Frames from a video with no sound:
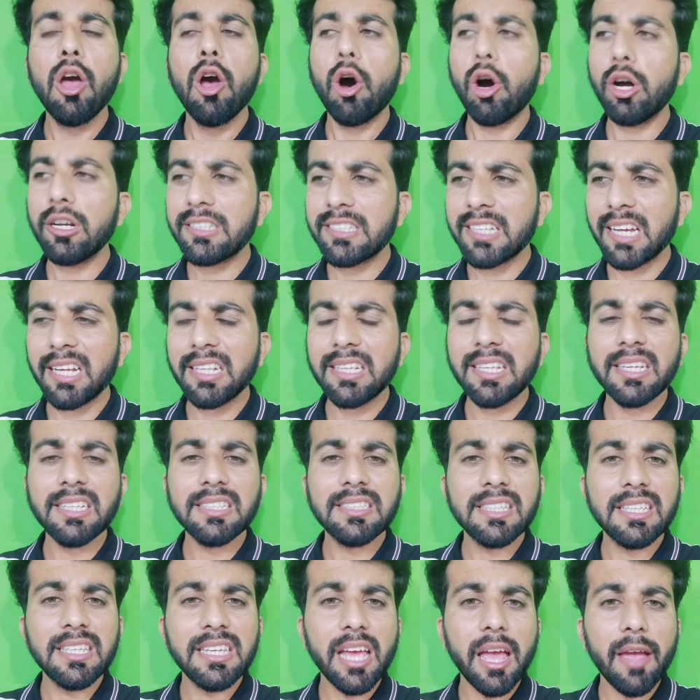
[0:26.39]
और शायद
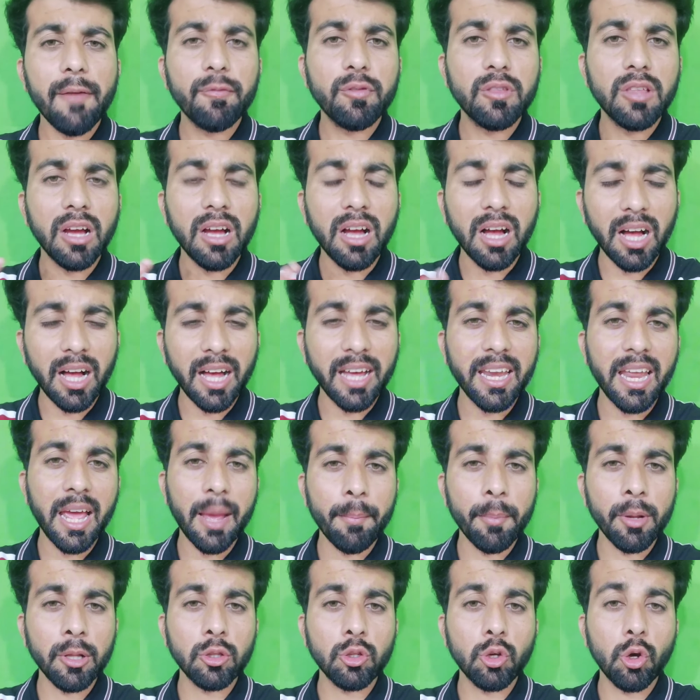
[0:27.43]
इसलिए इफ्तार
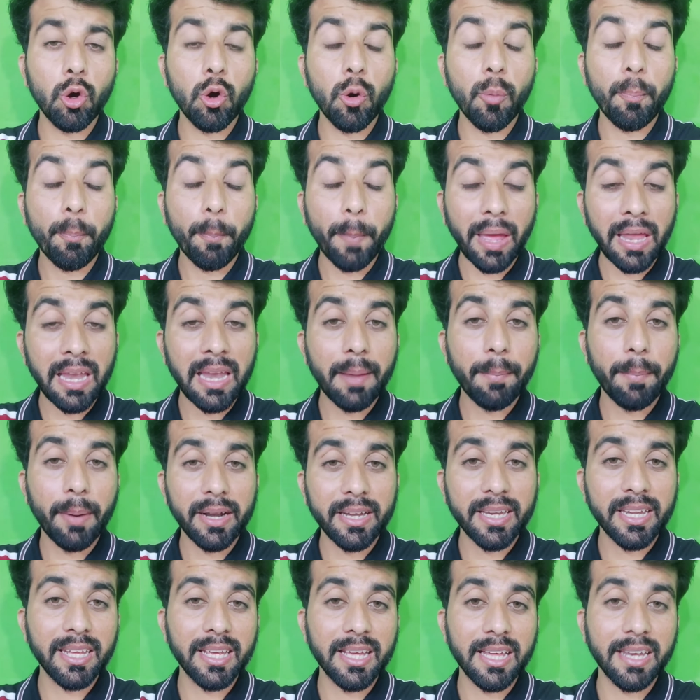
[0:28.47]
अहमद को पहले
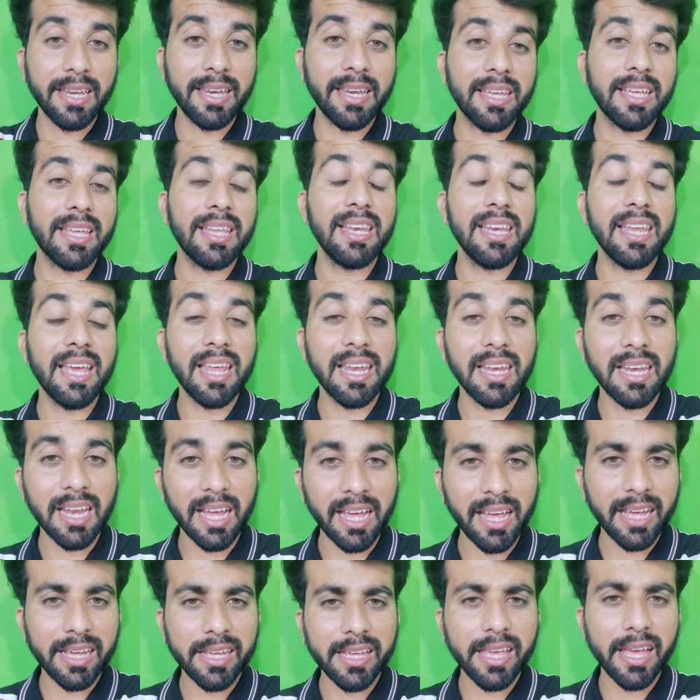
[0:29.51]
बैटिंग करने के लिए
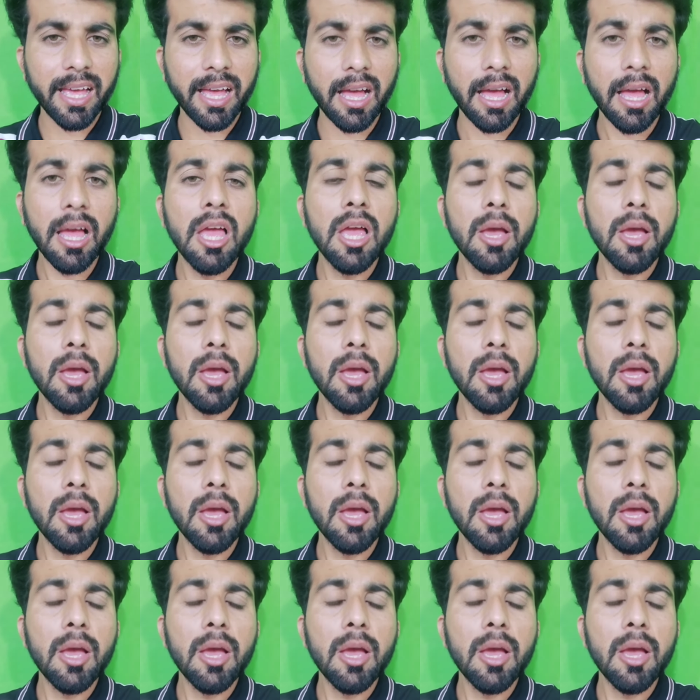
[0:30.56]
लाया गया